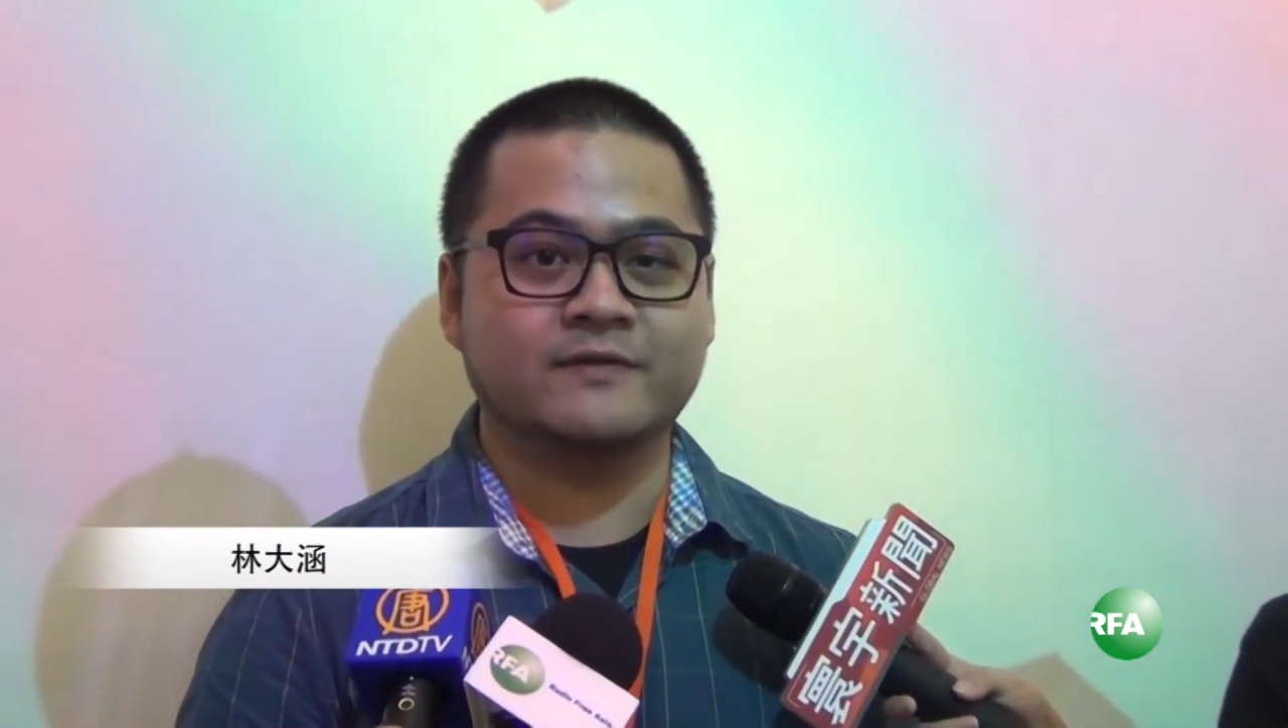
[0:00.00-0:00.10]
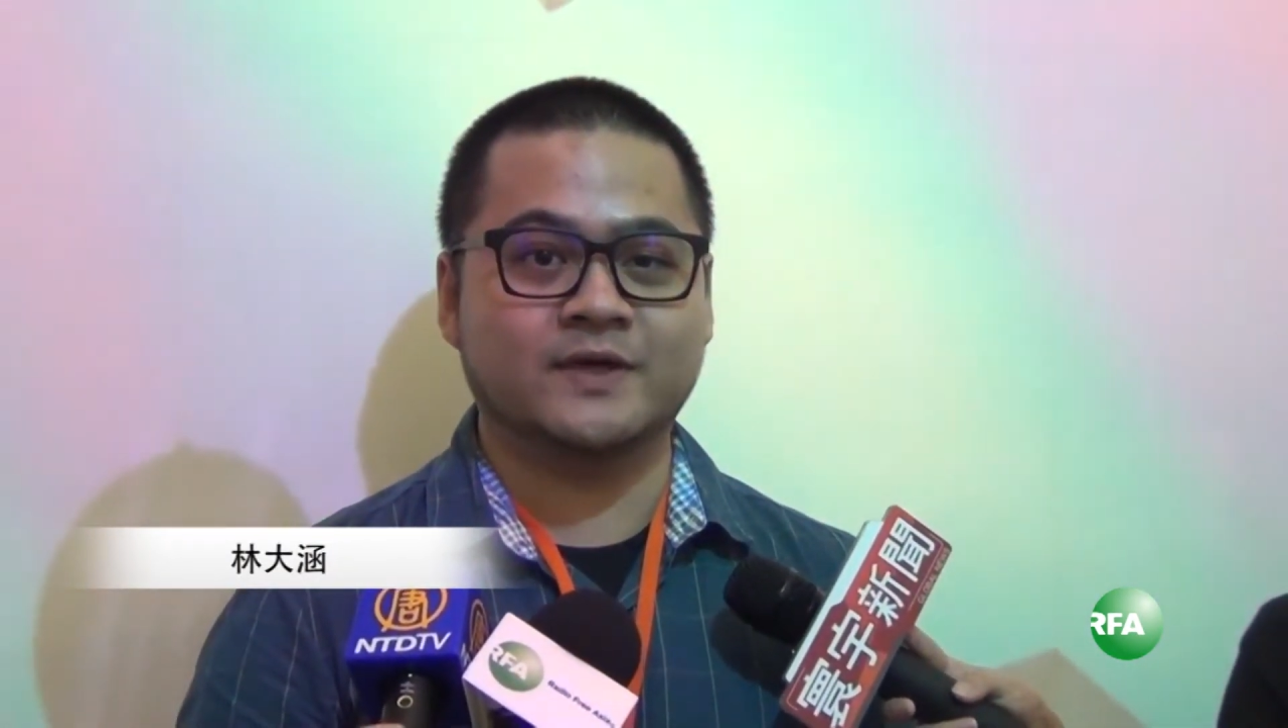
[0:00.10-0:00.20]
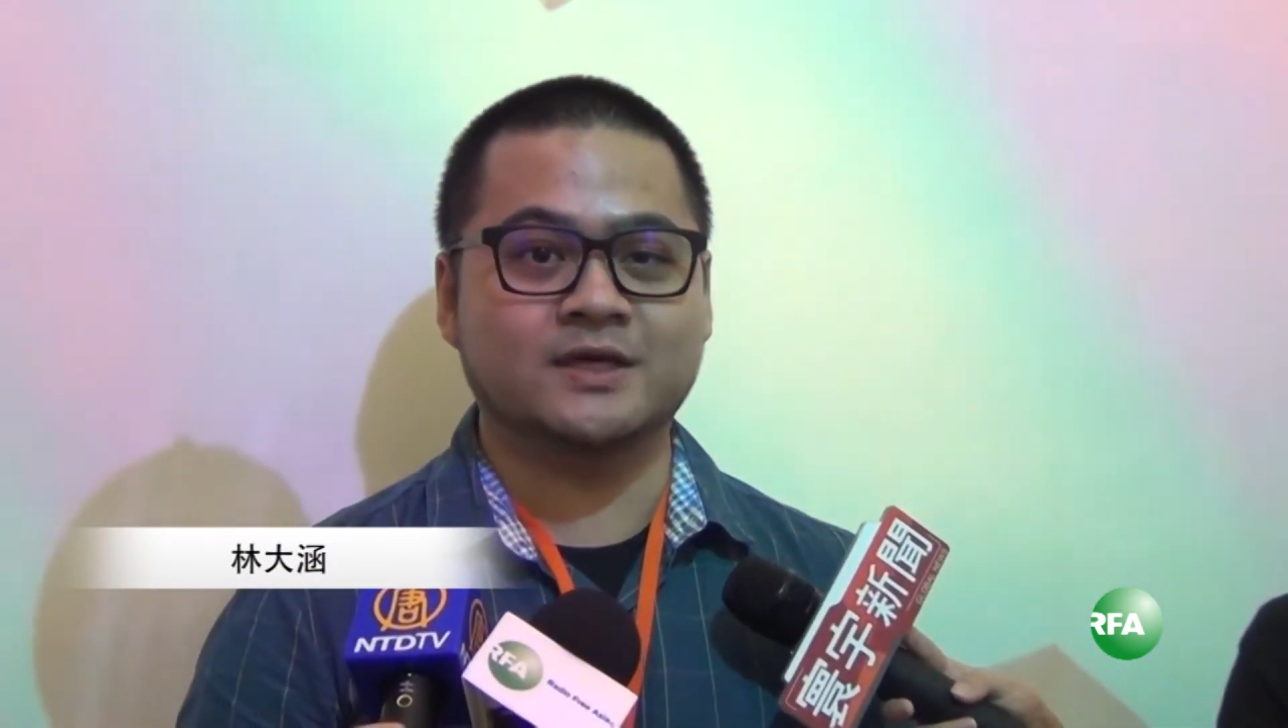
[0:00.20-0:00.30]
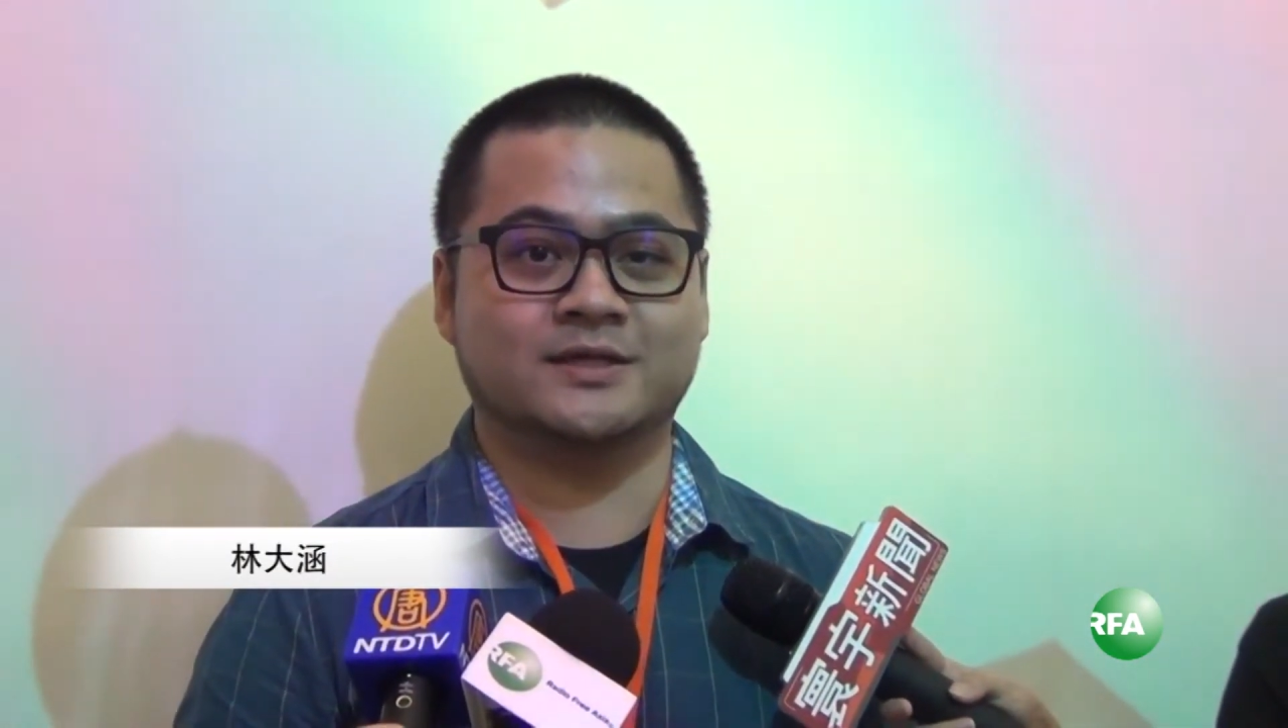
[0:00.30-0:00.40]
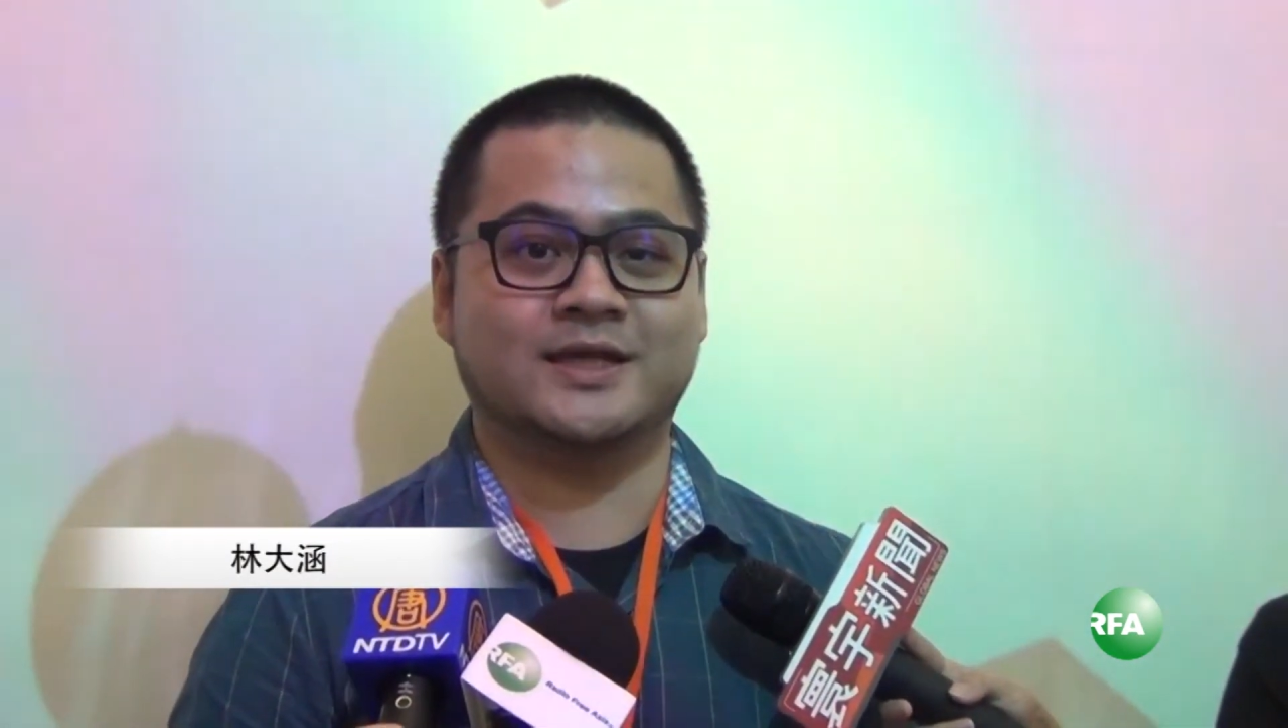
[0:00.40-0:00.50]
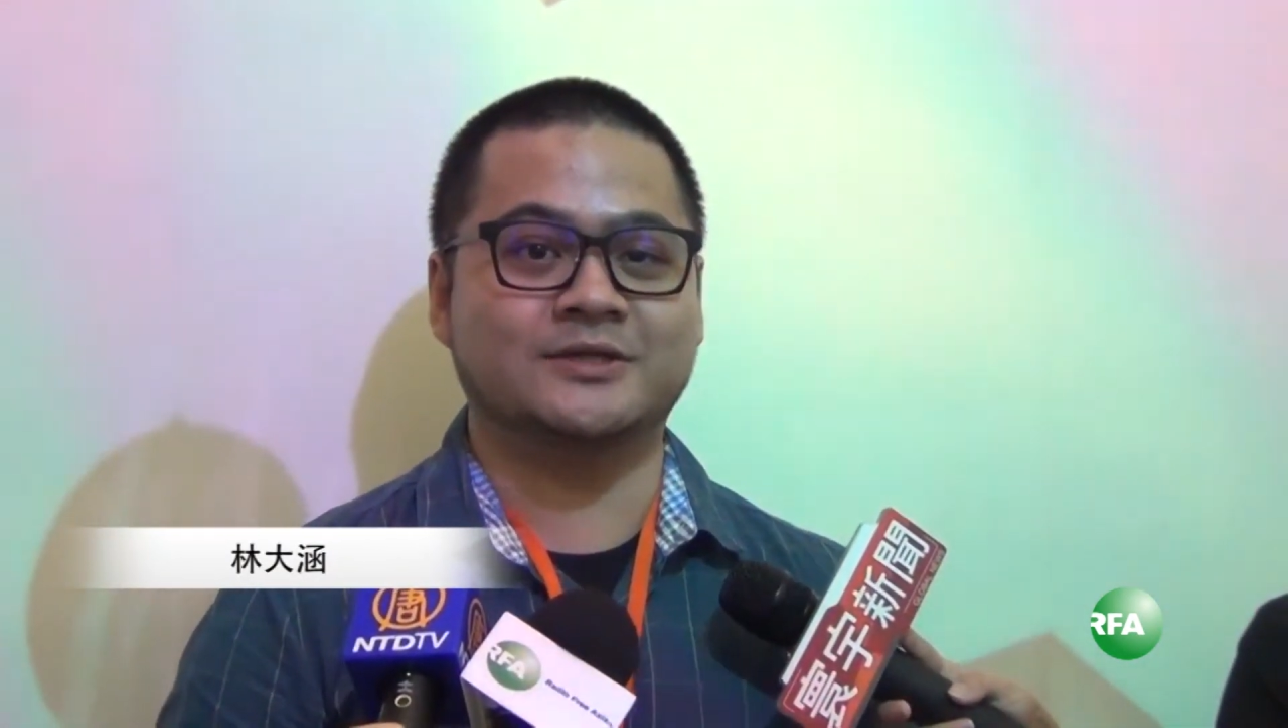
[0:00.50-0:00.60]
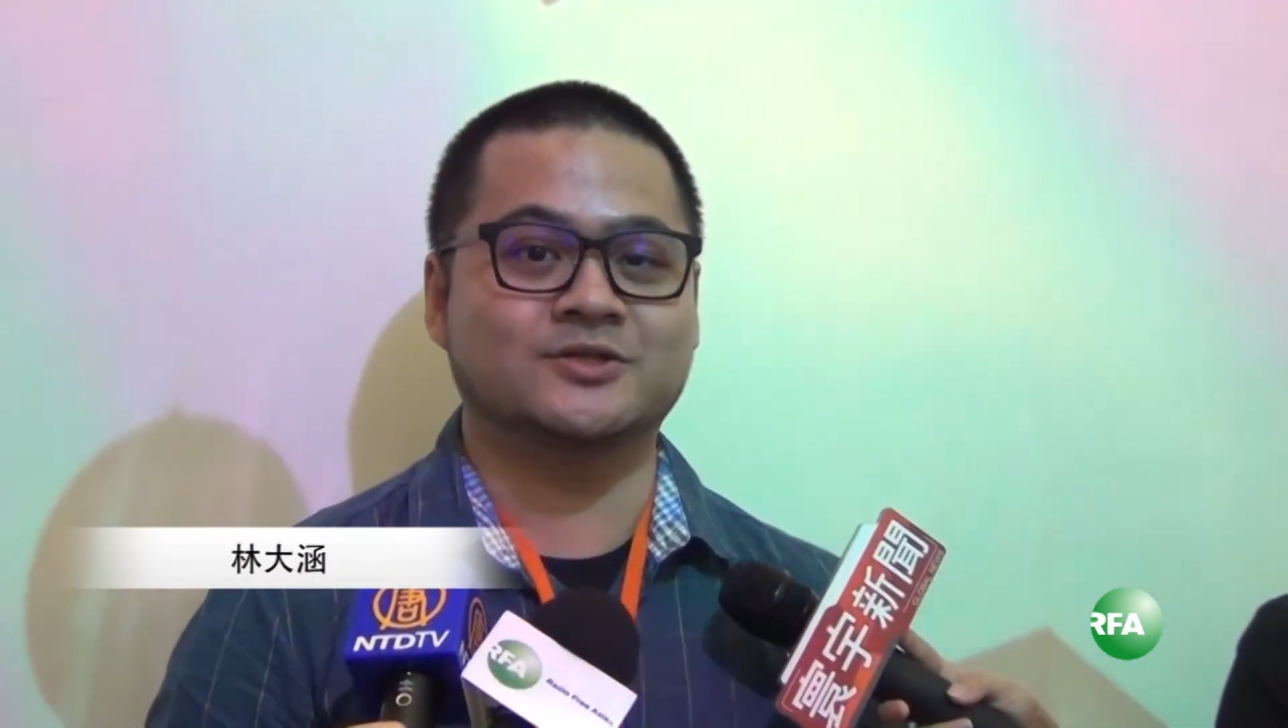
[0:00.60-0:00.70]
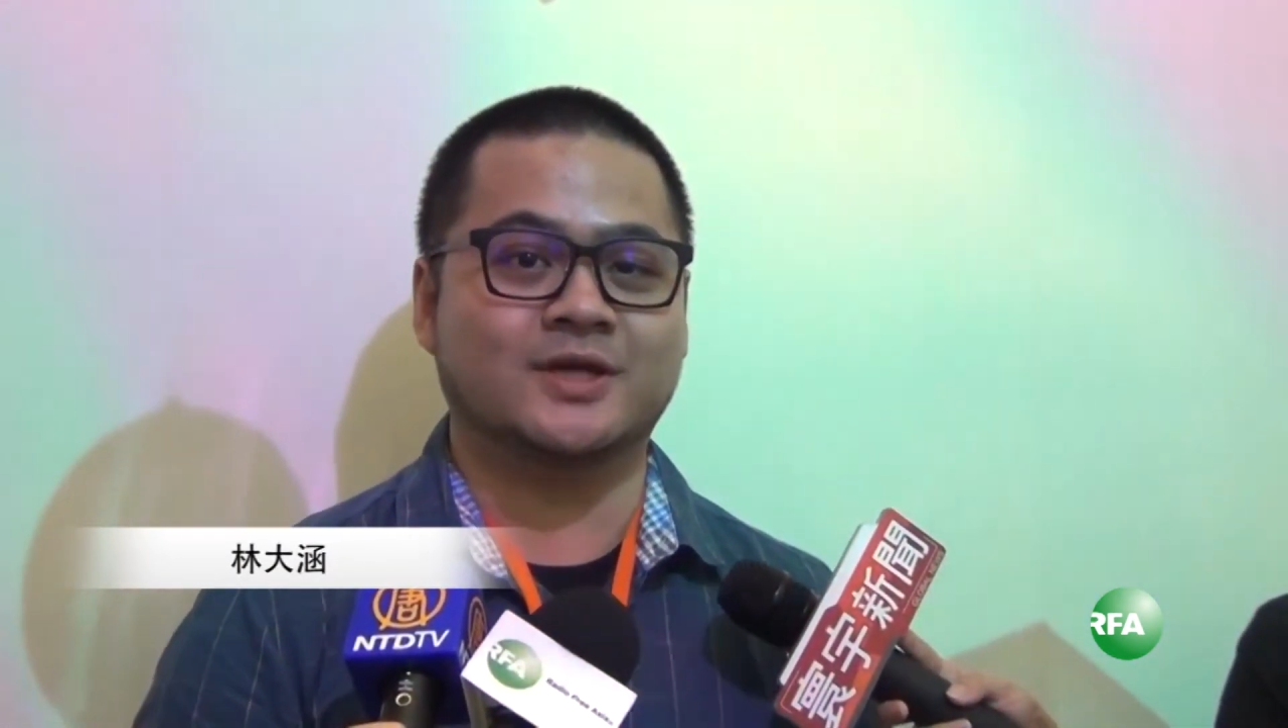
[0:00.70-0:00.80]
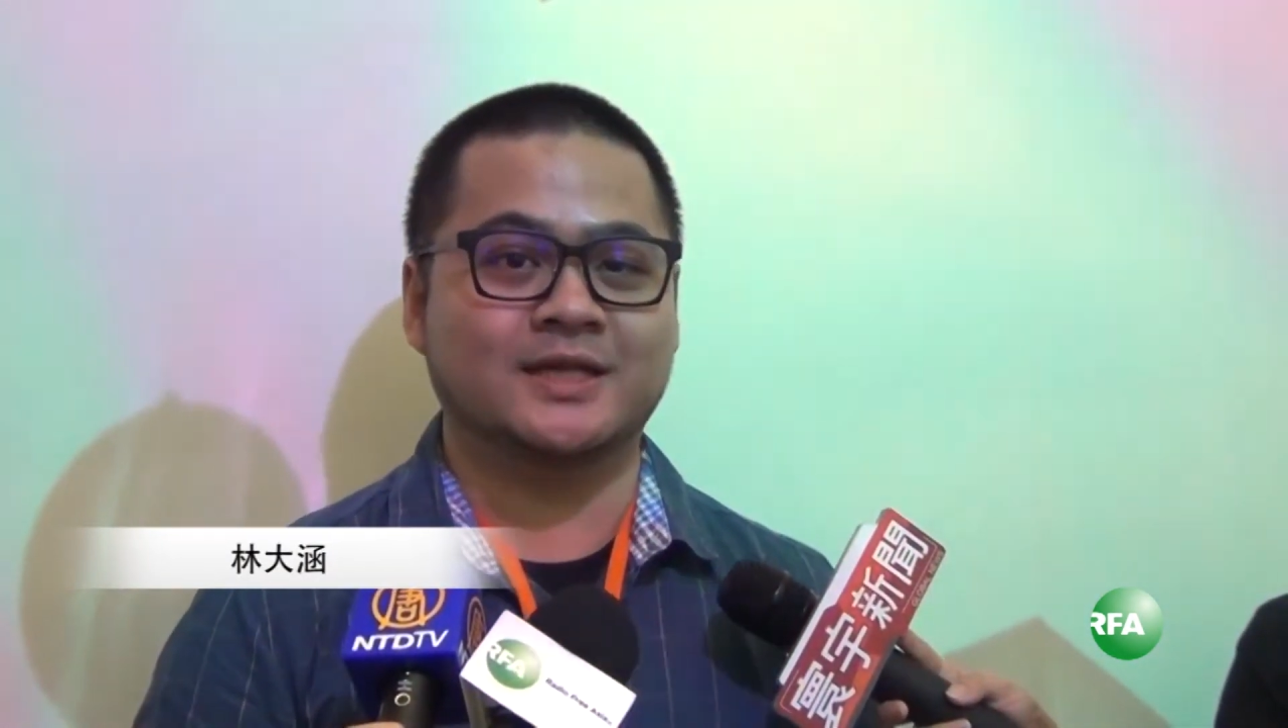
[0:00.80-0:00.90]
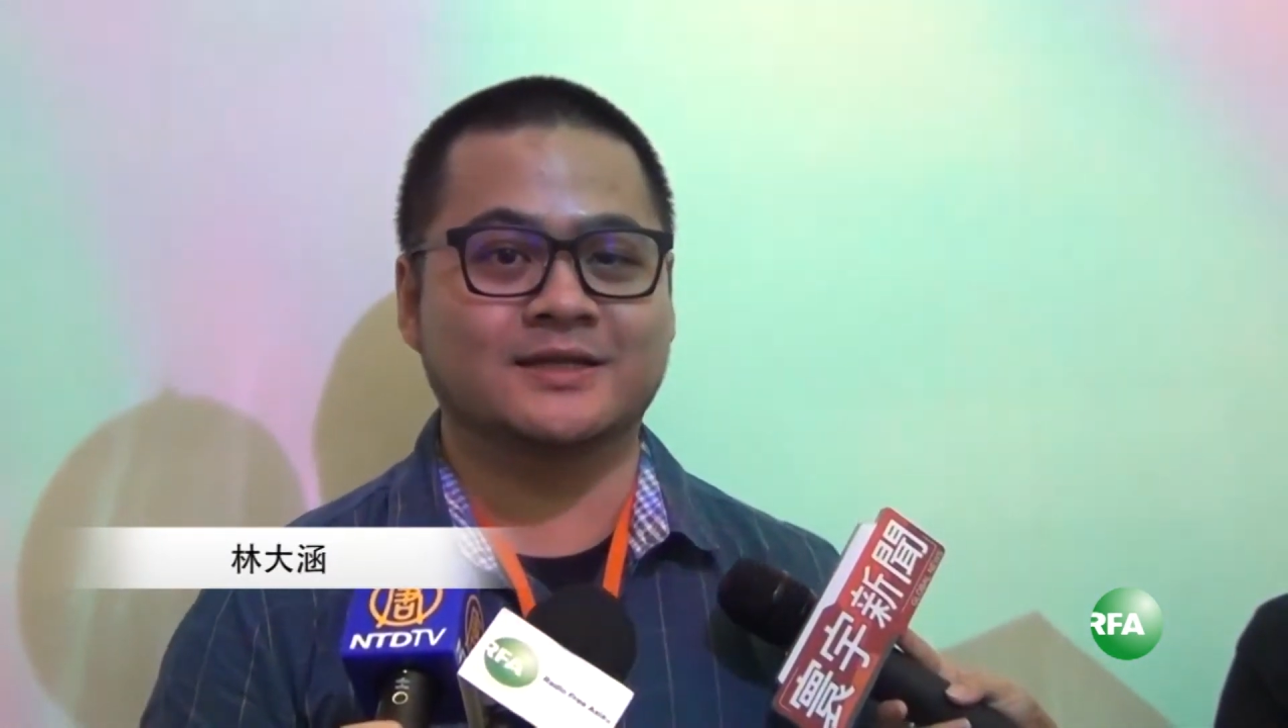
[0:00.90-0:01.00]
分很难
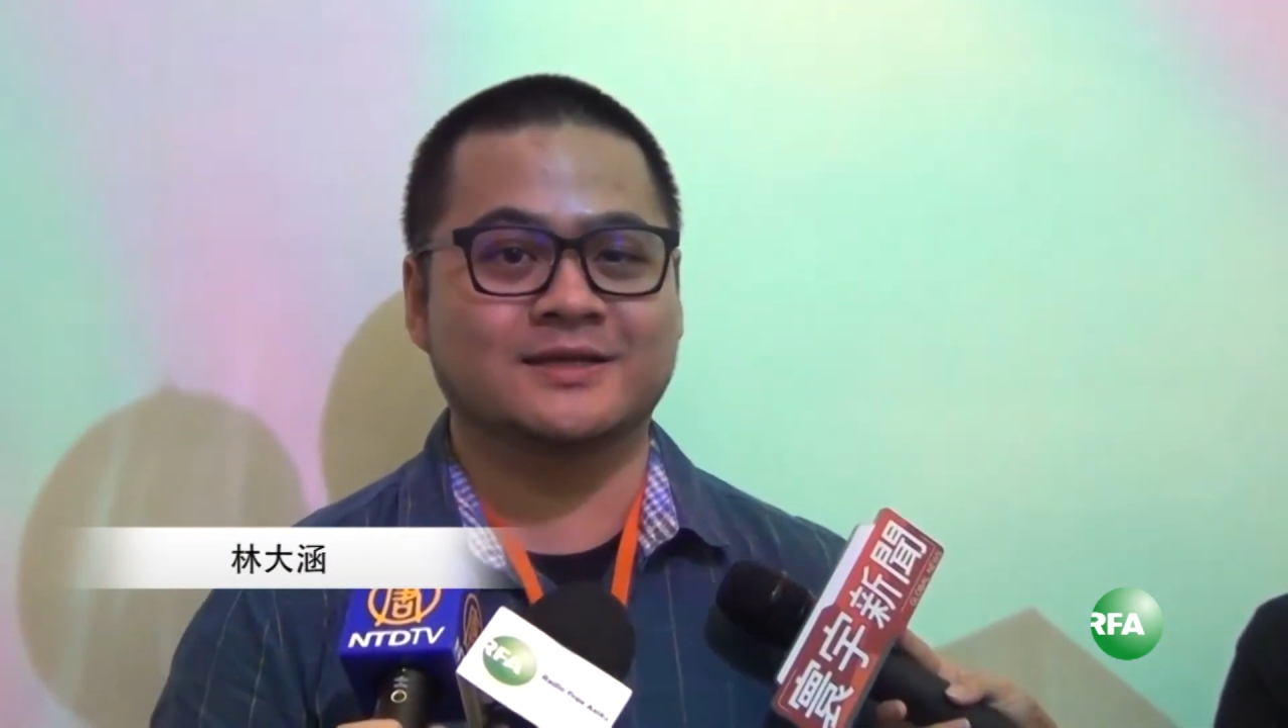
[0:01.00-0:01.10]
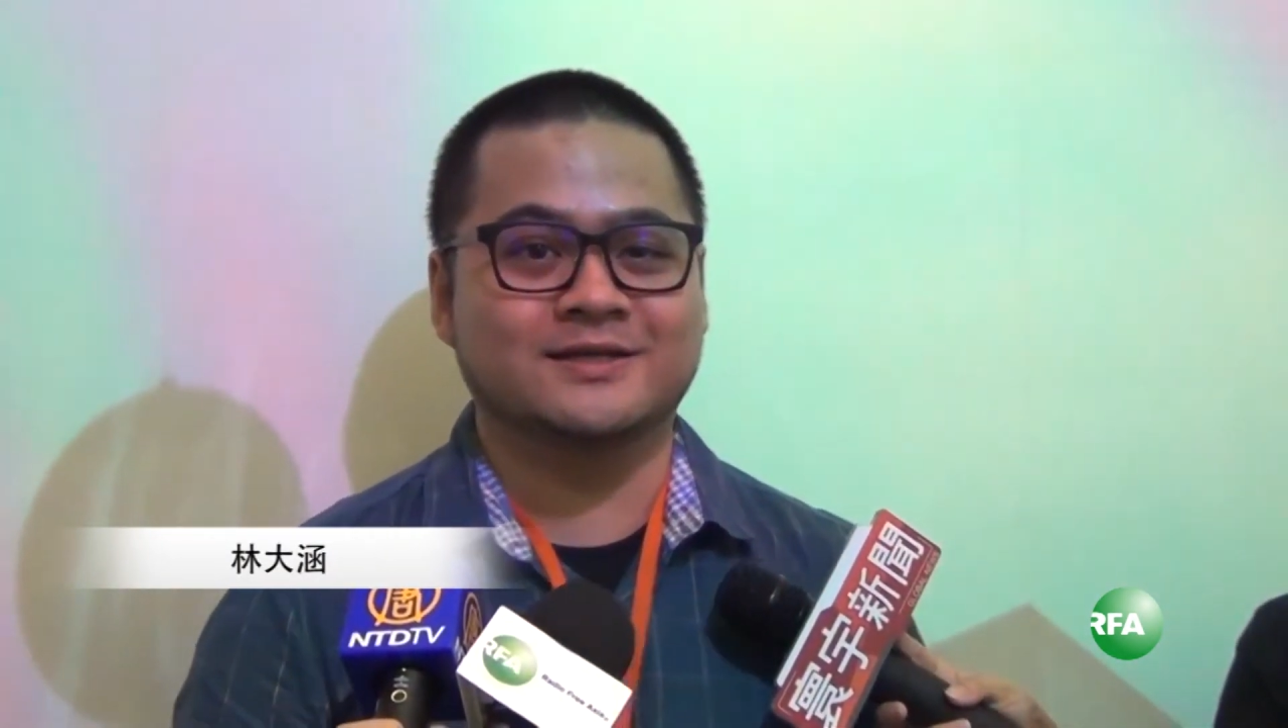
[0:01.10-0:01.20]
赚。